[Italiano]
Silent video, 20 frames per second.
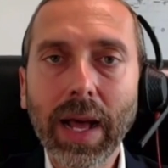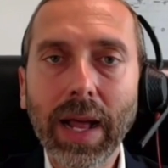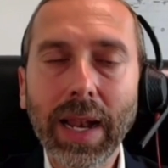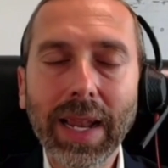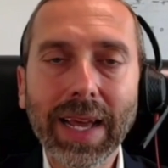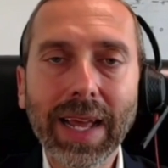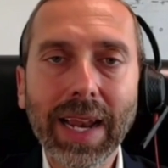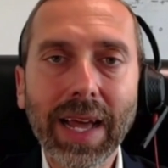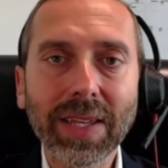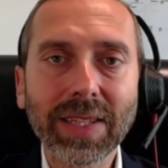
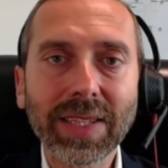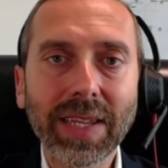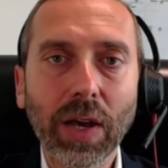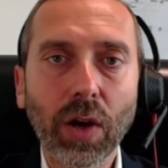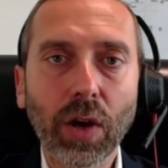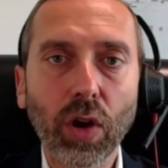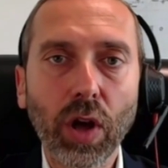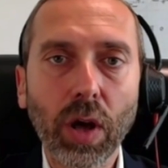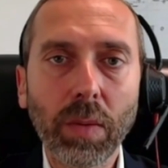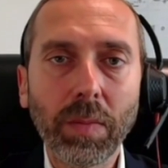uh, le
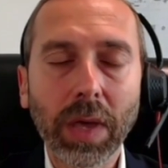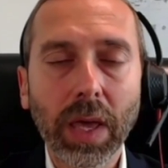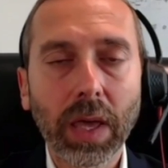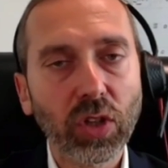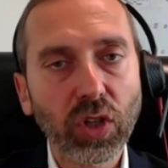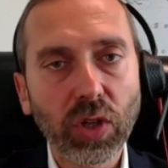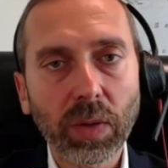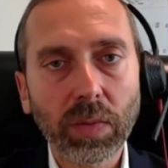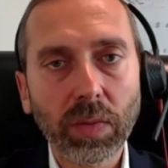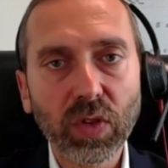classi
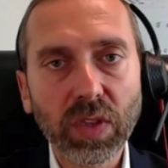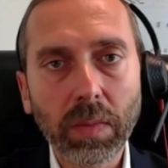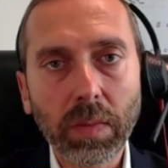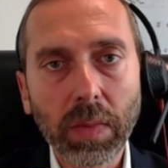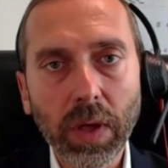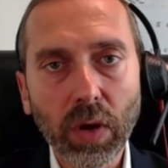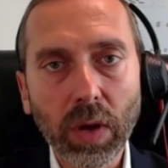economiche, diciamo così,